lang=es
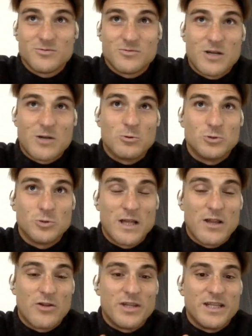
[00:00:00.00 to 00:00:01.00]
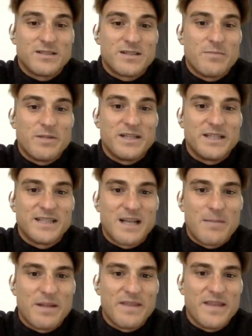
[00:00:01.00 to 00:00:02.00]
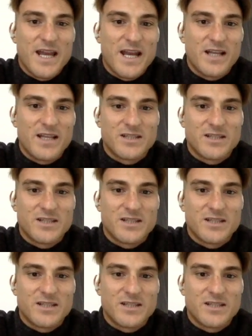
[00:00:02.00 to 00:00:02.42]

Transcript: una cultura donde siempre intentan aprender